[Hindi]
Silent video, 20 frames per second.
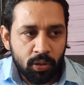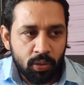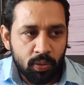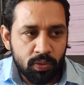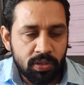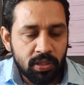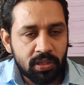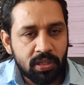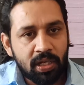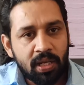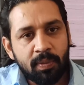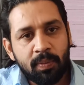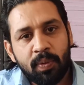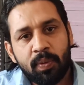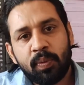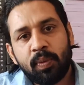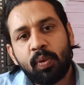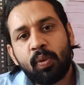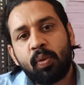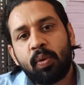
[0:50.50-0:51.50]
तो जितने भी
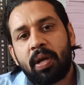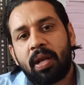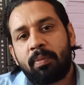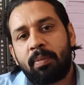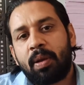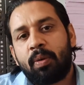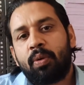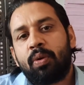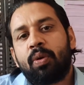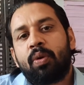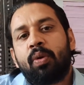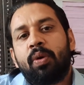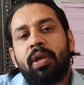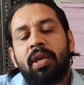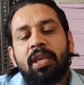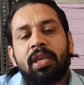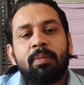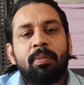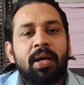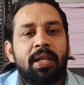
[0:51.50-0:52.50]
व्यूअर हैं मैं उनको
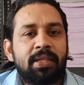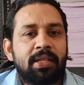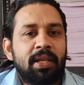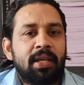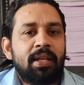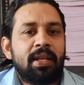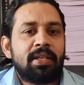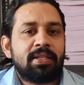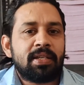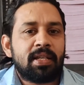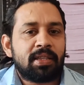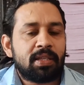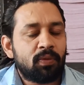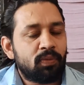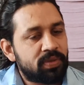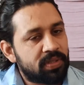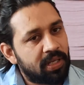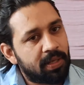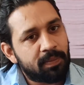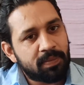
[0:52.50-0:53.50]
एक ही बात कहना चाहता हूँ
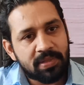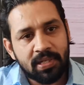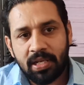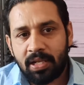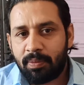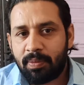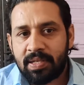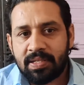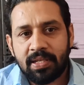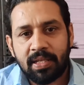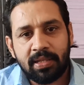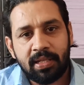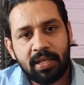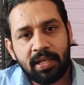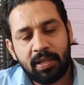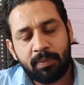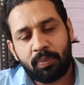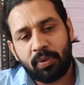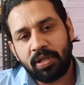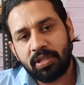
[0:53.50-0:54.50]
सेम सिलेबस है
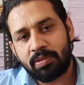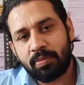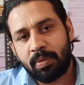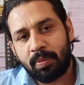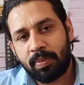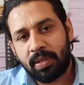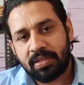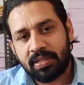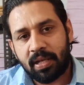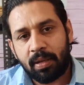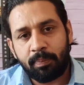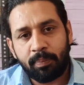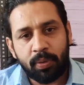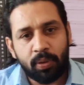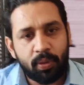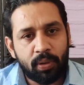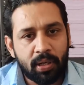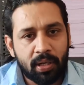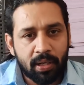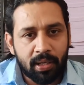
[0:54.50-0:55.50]
दिल्ली पुलिस में बस
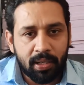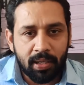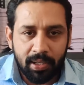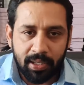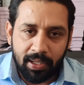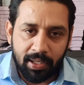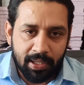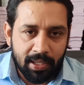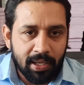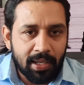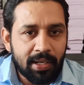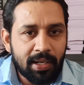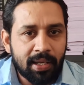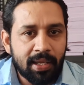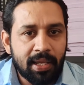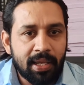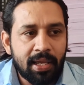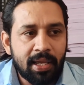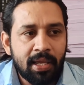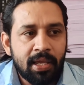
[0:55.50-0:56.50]
कंप्यूटर एक
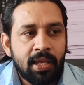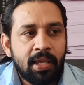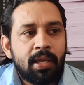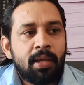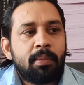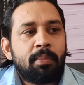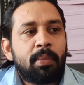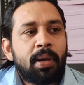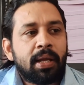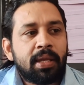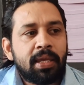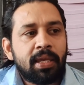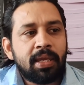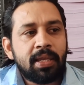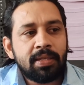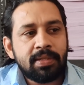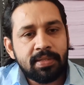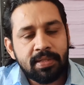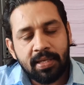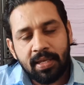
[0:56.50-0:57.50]
अलग है
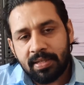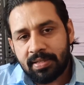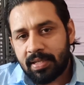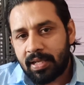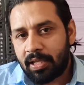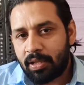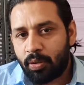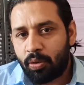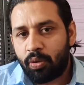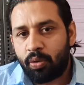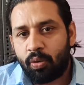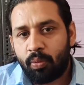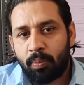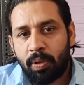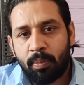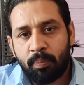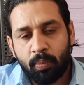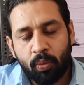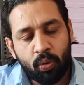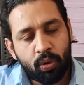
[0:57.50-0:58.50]
बाकी जीएस है दोनों
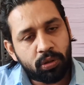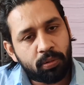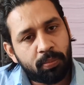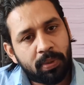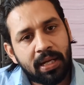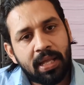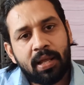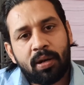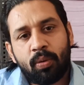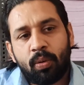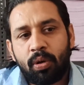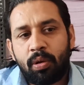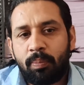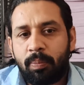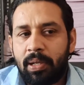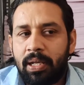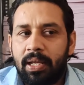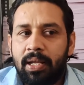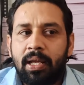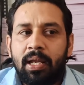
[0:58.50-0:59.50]
में बहुत बड़ा रोल
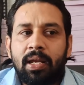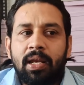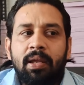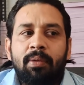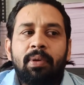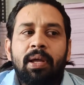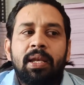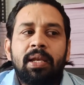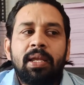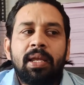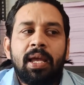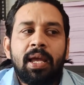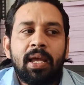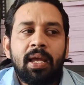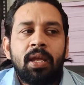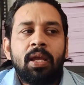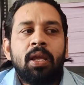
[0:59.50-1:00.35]
प्ले करने वाली है